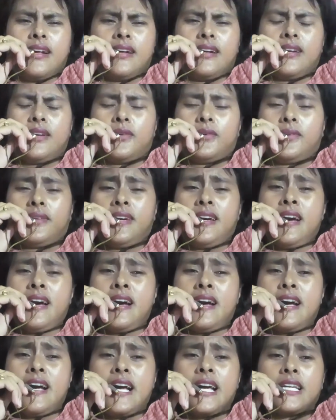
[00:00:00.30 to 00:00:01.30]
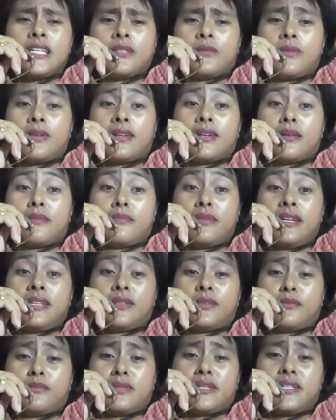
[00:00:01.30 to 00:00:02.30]
Halo guys, welcome
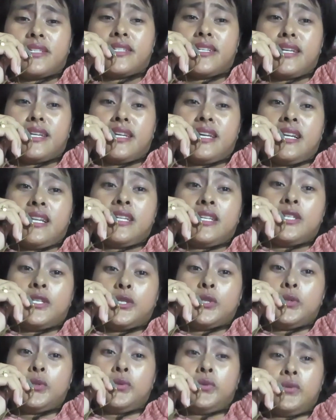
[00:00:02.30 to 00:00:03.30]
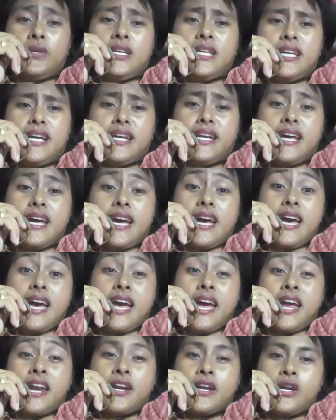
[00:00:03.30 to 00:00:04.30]
back to my channel Yuliana
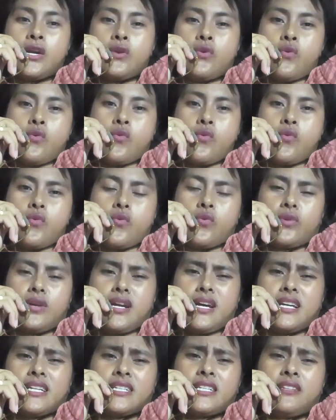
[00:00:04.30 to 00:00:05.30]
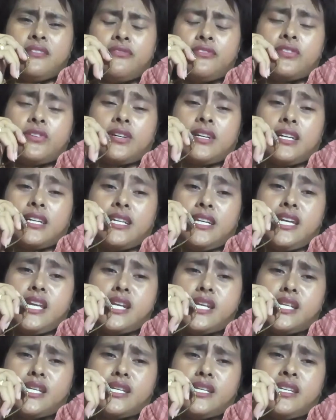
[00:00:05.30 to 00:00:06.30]
Ado. Nah, jadi video kali
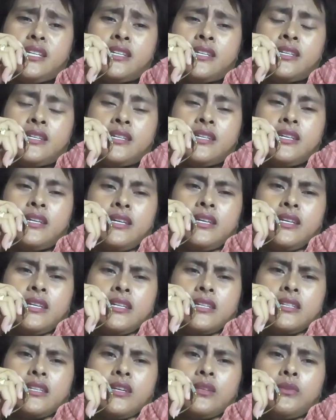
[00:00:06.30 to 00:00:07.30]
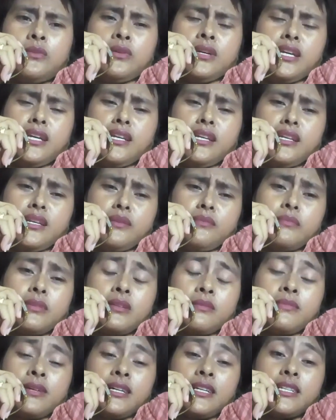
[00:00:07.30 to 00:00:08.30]
ini satu ingin
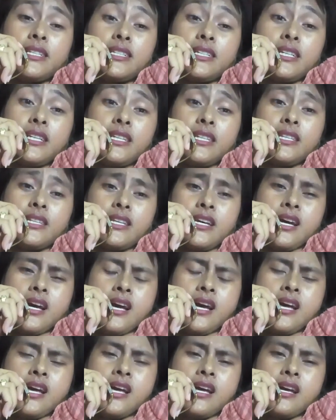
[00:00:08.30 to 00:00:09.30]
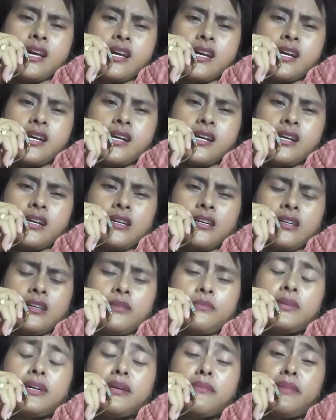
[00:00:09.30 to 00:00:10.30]
berbagi cerita
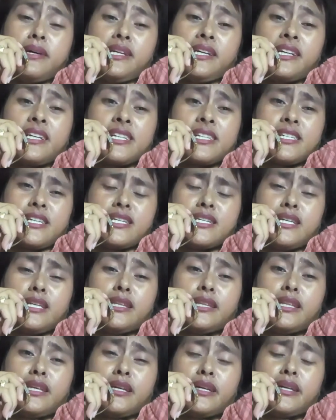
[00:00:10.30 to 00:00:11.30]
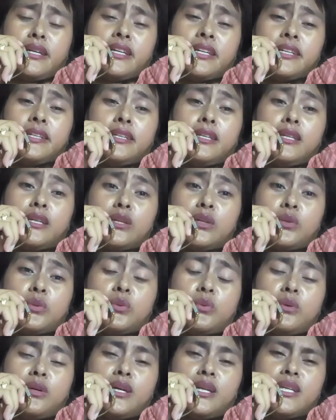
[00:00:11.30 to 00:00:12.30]
uh, bagaimana rasanya tinggal di
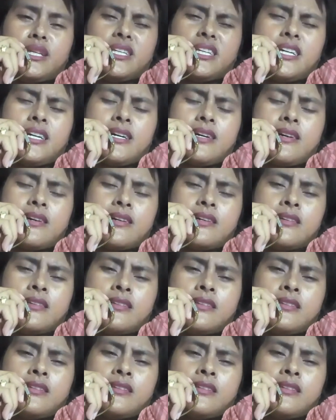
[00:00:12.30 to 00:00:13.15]
lingkungan yang